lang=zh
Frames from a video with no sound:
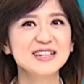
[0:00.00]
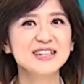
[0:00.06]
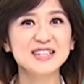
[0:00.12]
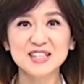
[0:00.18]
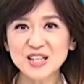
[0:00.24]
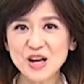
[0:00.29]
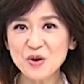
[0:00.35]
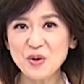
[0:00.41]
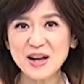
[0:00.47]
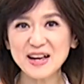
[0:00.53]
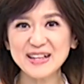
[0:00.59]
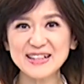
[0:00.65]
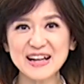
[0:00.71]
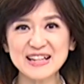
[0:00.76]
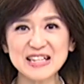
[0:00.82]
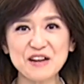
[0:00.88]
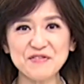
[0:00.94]
请教官
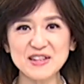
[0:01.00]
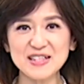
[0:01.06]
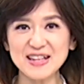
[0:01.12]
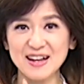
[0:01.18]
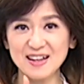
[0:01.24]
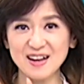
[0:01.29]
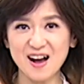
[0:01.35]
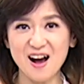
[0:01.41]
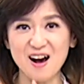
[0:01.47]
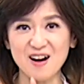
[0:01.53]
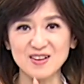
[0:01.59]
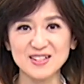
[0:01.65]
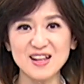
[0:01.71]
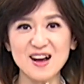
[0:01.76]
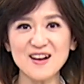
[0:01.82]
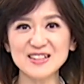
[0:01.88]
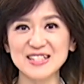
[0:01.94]
跟大家分享一个
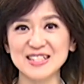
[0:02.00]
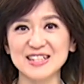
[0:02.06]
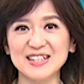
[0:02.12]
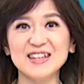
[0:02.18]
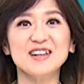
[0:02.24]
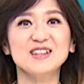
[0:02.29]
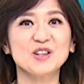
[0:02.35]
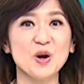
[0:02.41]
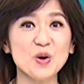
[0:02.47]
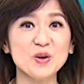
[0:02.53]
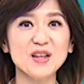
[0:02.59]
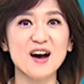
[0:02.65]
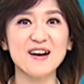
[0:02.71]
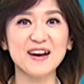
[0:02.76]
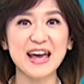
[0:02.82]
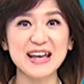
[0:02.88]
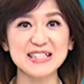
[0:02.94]
好消息，头
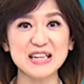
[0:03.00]
条开